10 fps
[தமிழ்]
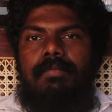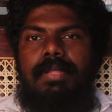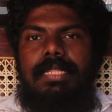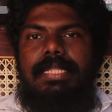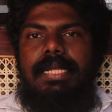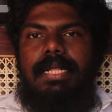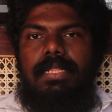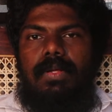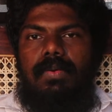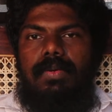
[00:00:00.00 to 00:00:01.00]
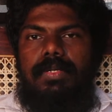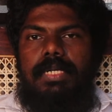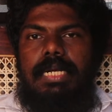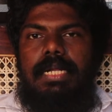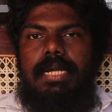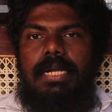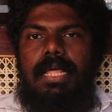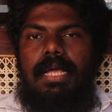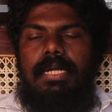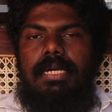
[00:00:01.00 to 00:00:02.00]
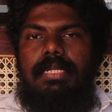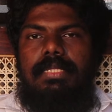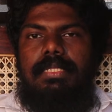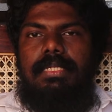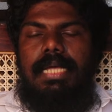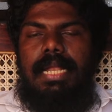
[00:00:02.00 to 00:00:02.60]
விருத்தி அடைந்து கொண்டு எண்ணங்களாக எழுந்து